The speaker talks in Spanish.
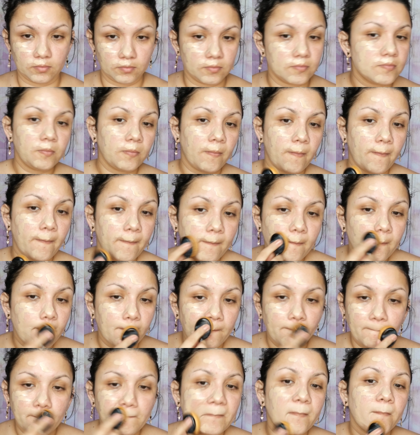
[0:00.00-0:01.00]
Es una de
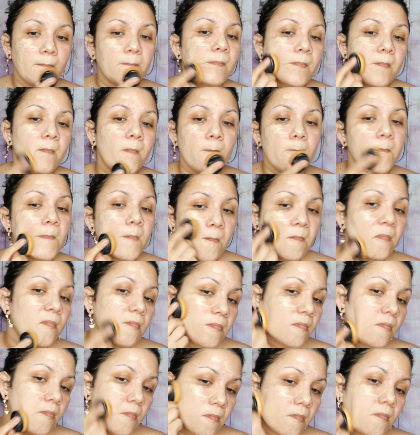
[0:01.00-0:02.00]
mis favoritas y
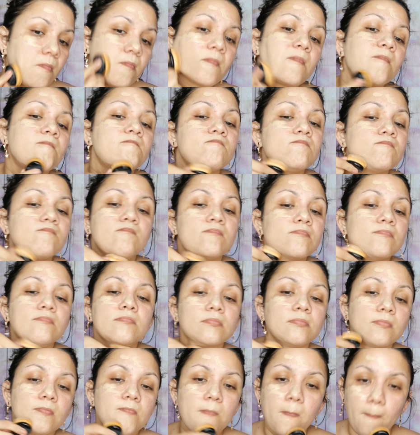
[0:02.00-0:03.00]
la voy a difuminar con esta
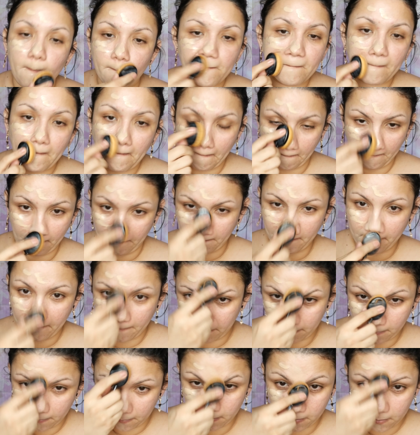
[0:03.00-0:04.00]
brocha ovalada que la
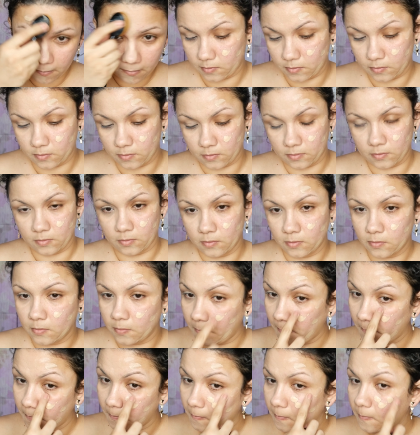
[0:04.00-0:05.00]
verdad me encanta mucho
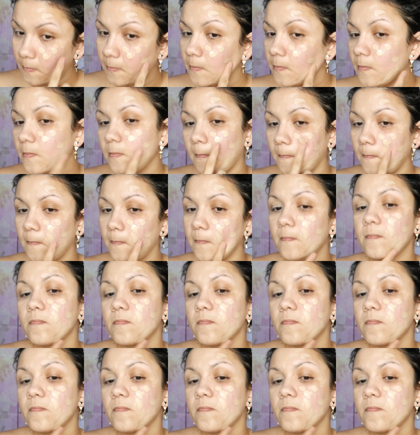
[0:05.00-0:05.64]
utilizarla.